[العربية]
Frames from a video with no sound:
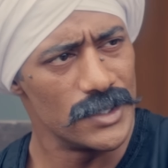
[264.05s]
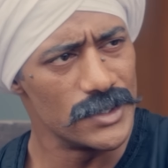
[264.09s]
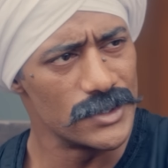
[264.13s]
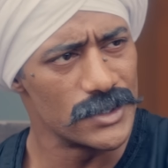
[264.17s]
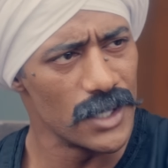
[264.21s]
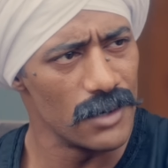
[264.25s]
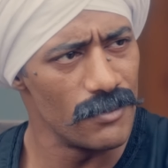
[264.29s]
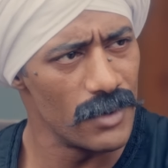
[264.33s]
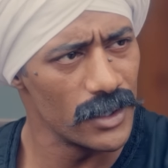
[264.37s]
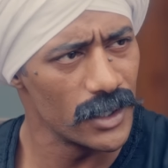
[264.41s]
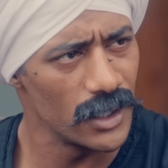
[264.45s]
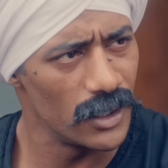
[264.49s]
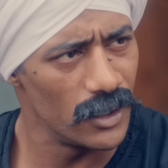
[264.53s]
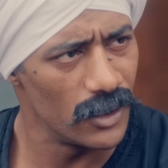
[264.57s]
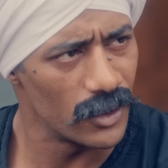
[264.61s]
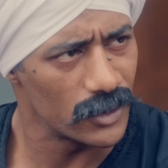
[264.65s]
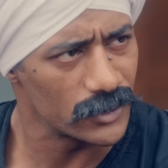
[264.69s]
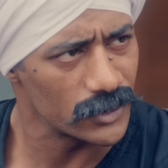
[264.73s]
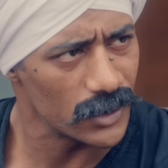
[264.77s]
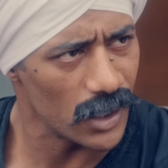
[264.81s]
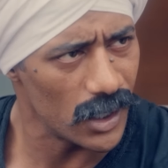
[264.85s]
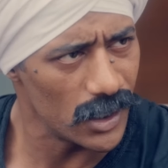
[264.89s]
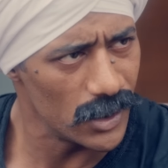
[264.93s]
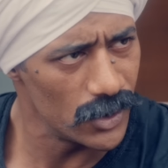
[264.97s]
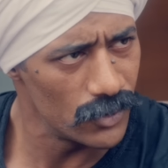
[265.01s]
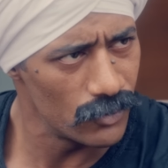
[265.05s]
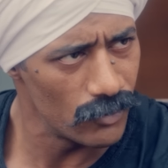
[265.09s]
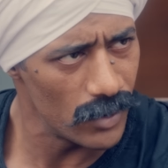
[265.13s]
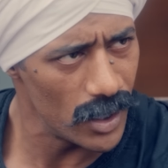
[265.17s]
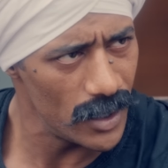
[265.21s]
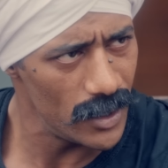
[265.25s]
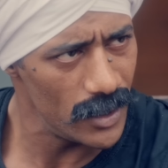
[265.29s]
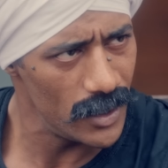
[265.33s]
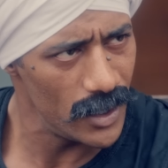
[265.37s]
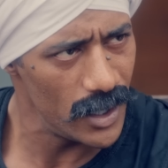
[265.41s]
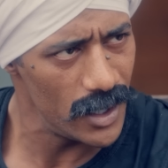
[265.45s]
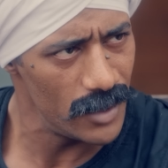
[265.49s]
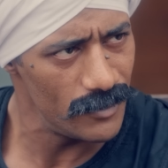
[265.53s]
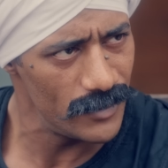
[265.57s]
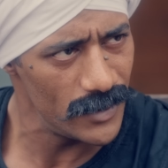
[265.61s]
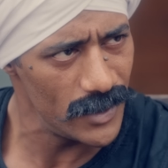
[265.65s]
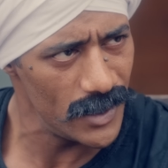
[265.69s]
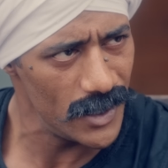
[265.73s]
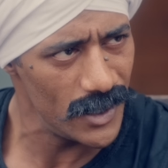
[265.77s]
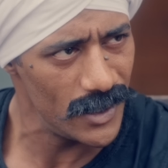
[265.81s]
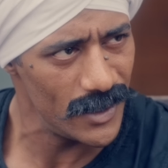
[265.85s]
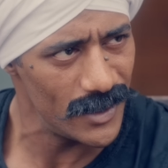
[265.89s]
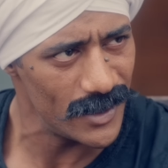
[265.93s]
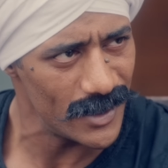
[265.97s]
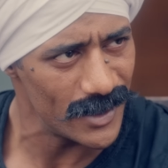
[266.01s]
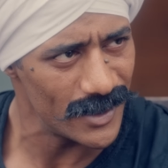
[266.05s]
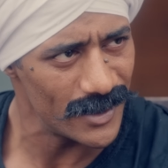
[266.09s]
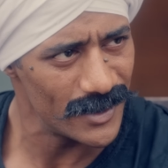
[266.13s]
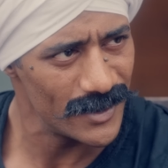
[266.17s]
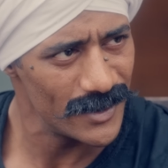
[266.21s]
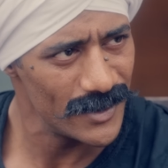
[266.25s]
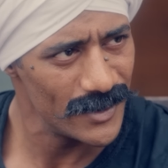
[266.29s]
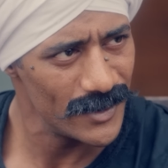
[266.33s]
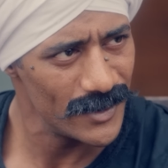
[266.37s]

زمن الاقطاعين ولا بيه